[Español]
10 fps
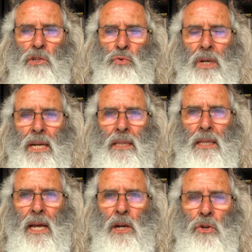que
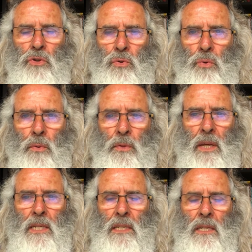suelen dar los
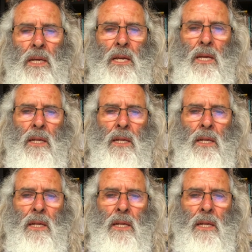cruces